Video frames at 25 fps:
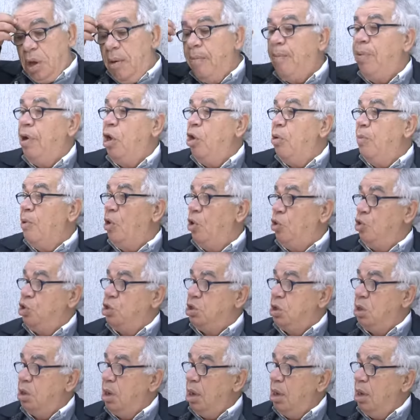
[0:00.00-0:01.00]

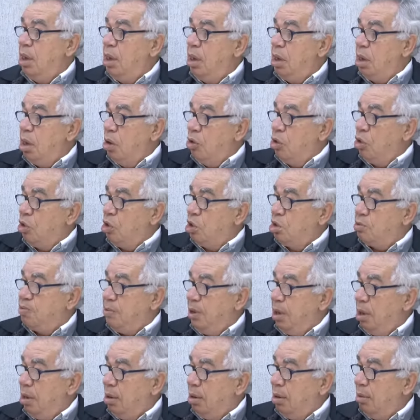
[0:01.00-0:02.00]
Pneumologia, io non
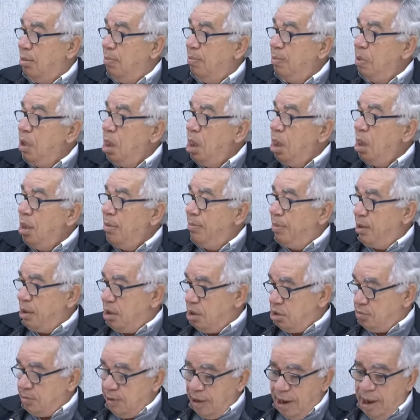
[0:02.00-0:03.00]
respiro, per
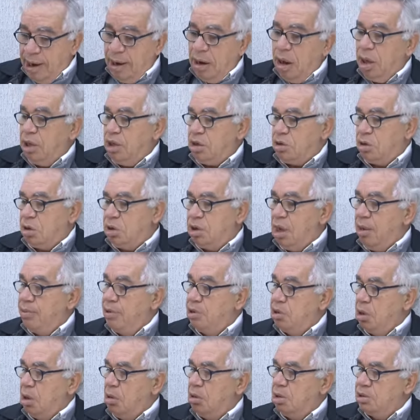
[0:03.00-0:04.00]
respirare adesso già mi
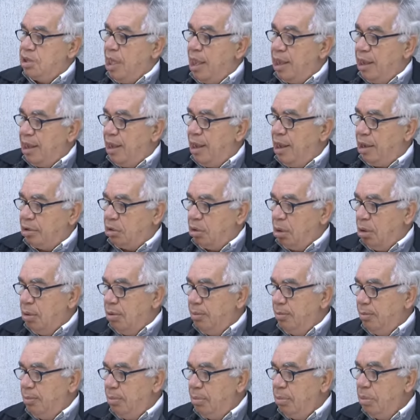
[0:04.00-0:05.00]
sono stancato
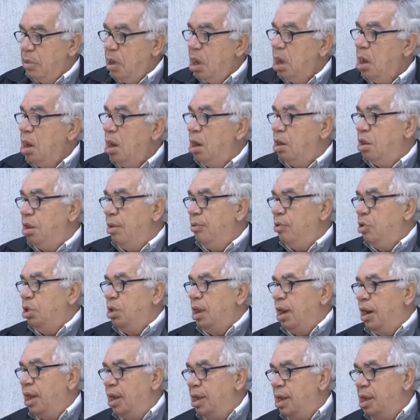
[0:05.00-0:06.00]
e devo
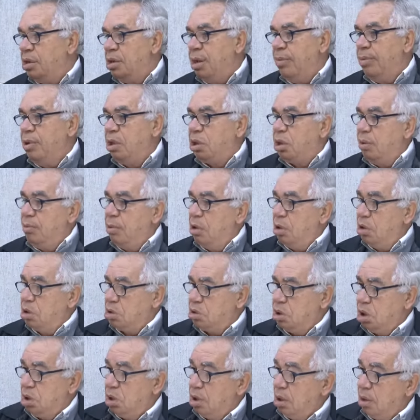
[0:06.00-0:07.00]
andare a casa a mettermi
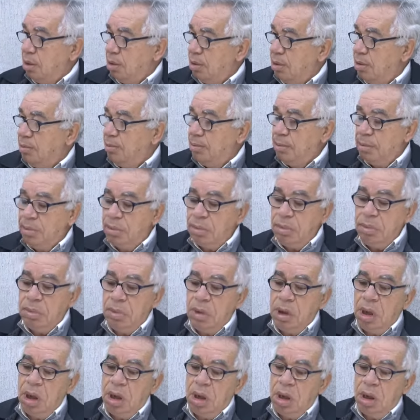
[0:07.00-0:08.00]
l'ossigeno,
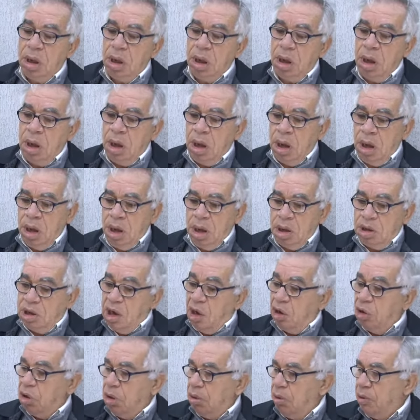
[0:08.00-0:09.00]
se
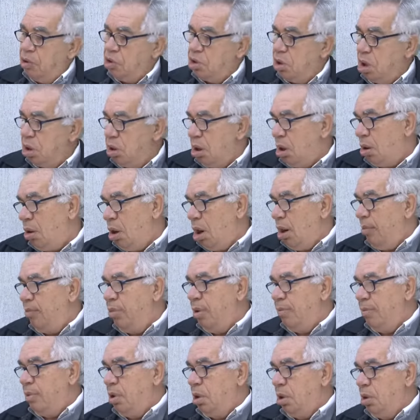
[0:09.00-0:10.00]
no devo scendere con la
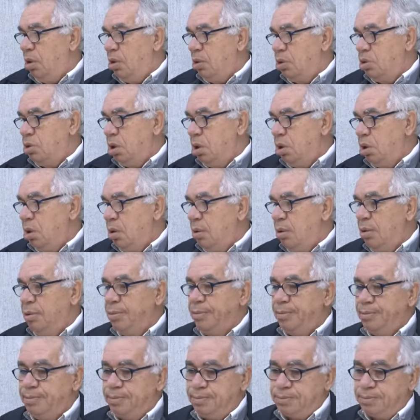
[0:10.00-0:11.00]
bomba d'ossigeno